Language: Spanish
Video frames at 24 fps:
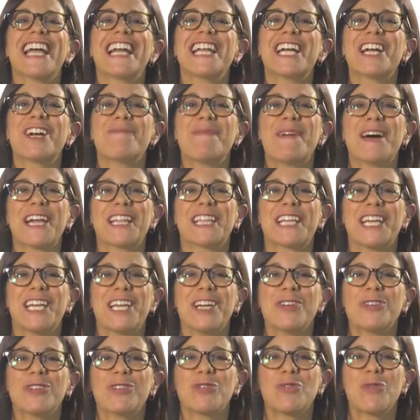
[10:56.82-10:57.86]
técnica para
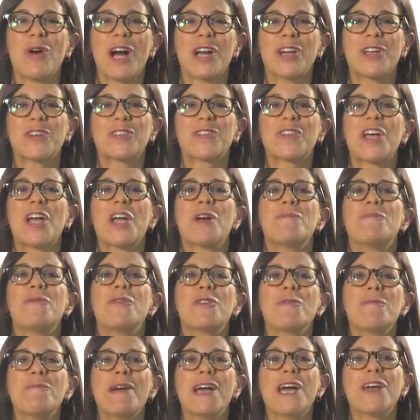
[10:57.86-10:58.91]
adquirir usuarios es
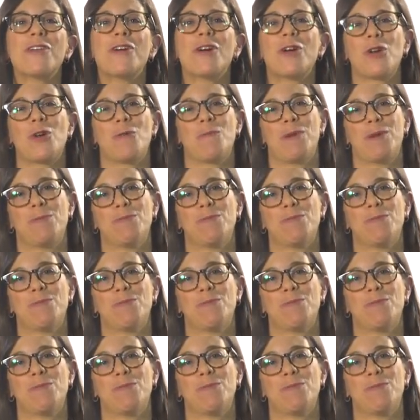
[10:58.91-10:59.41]
por medio de los